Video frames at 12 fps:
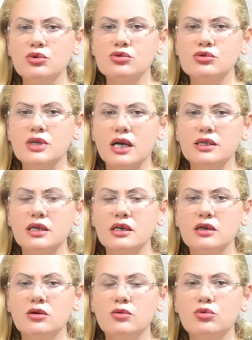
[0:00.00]
yüzden
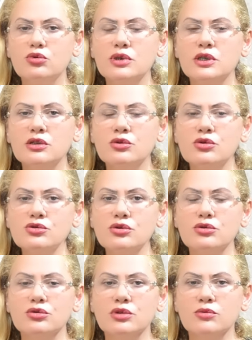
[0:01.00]
de bunları göz
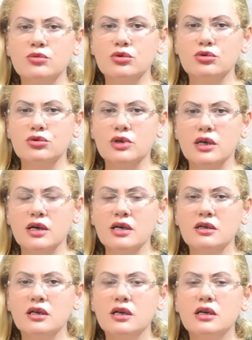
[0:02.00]
önünde
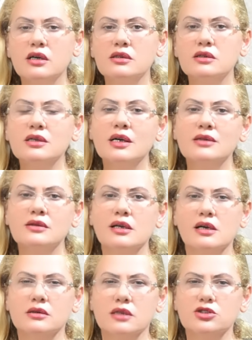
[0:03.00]
bulundurarak dikkatle
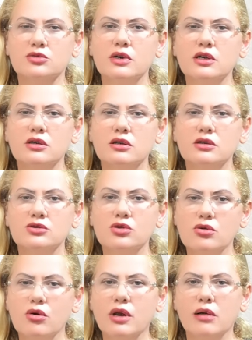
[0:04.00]
yaklaşmak
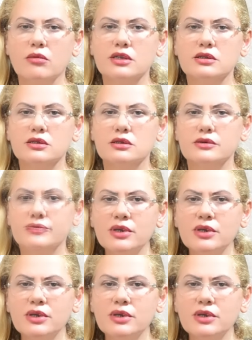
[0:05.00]
çok önemlidir.